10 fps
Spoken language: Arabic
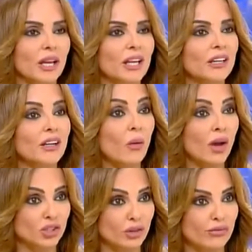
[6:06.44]
من خلال
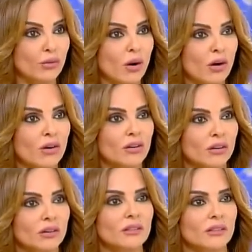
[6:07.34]
لوحه أكيد شافوها
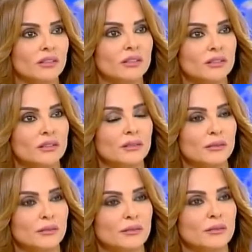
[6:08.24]
اكيد حسوا
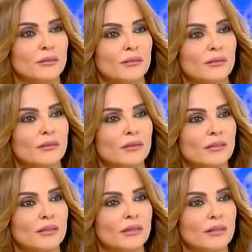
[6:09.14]
في كثير
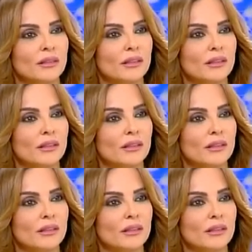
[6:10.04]
آه،